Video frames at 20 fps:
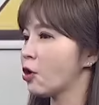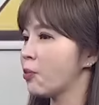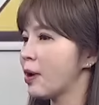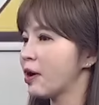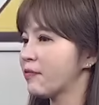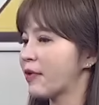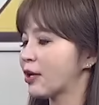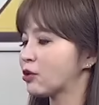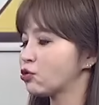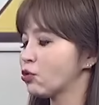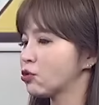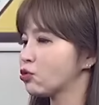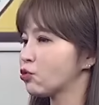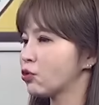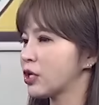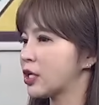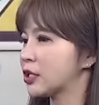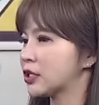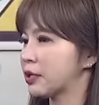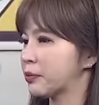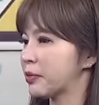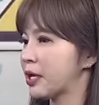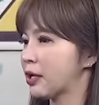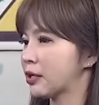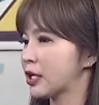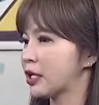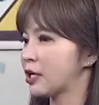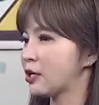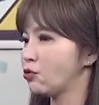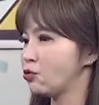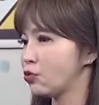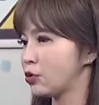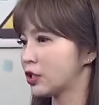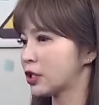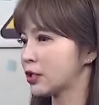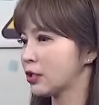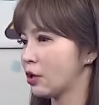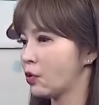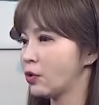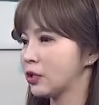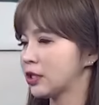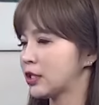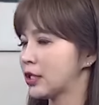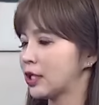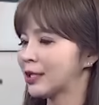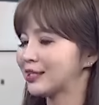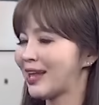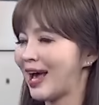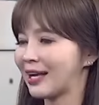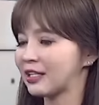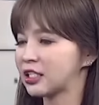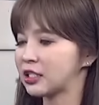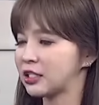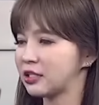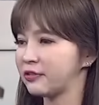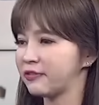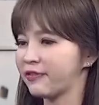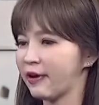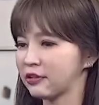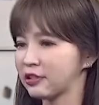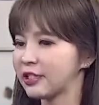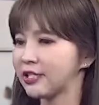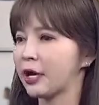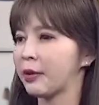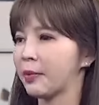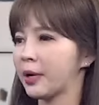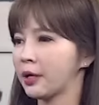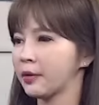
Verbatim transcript: 办法做出一个什么样的一个预测，或者一个大势方向吗？